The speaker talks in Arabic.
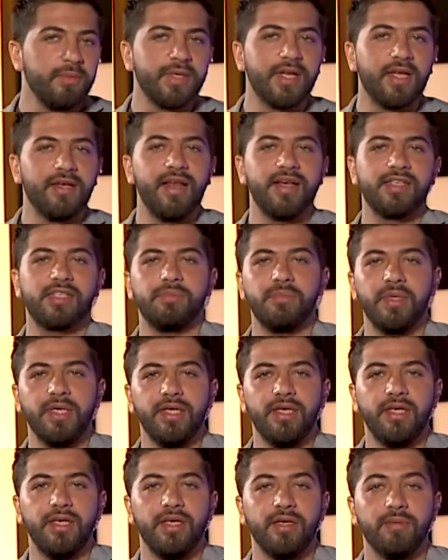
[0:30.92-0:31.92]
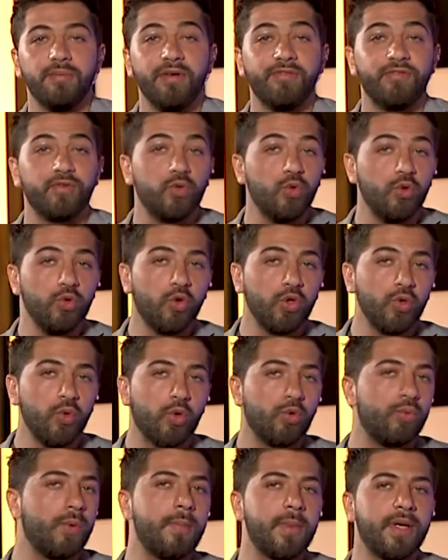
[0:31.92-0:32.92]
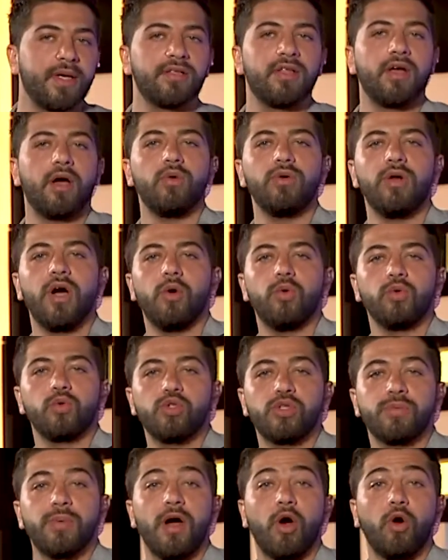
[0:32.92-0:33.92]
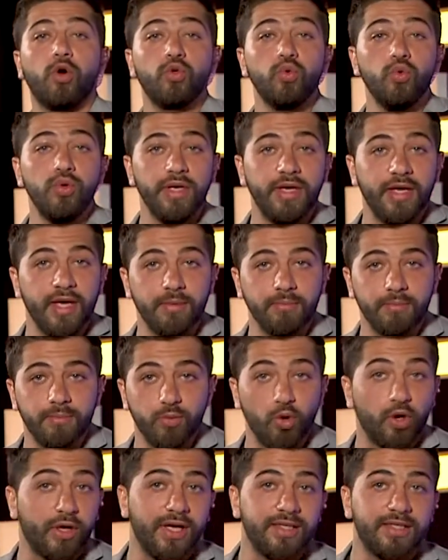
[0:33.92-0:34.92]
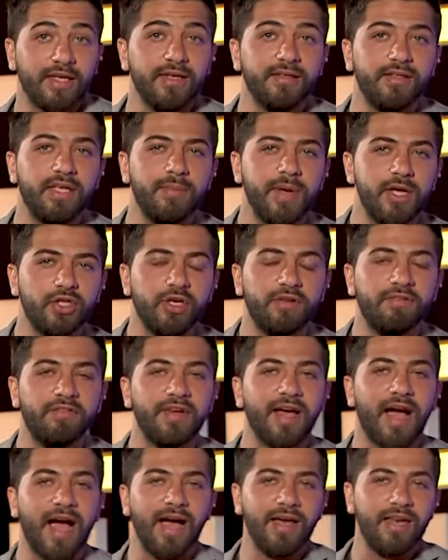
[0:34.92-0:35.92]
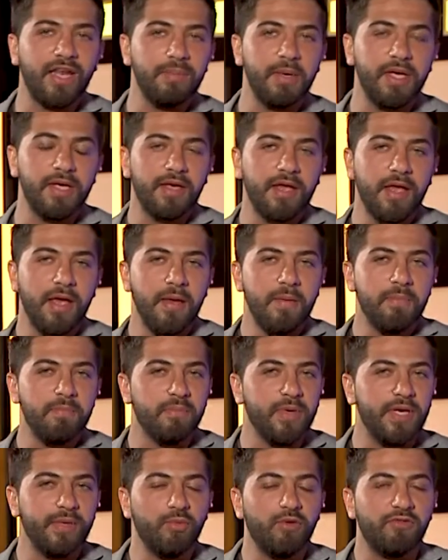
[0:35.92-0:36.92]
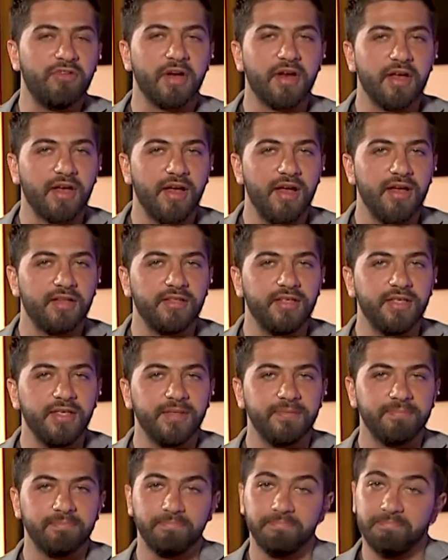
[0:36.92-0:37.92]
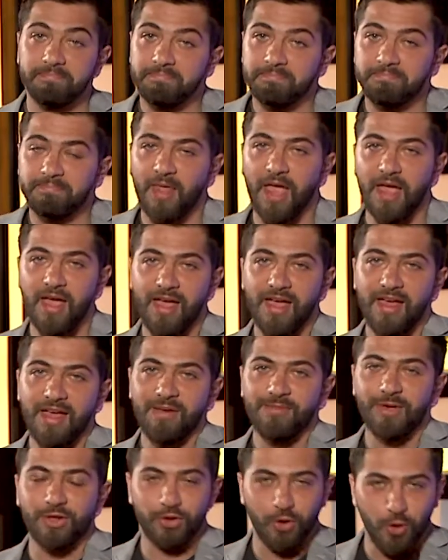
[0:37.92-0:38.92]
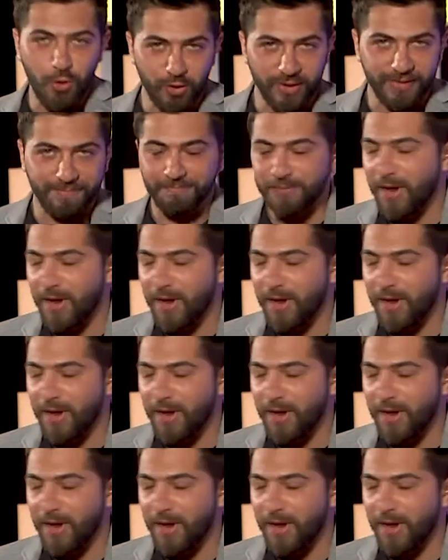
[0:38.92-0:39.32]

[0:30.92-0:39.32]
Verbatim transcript: من الناس به مفتون وربما يضعونه نصب عيونهم بغية الاندماج في عالم بالمفارقات مشحون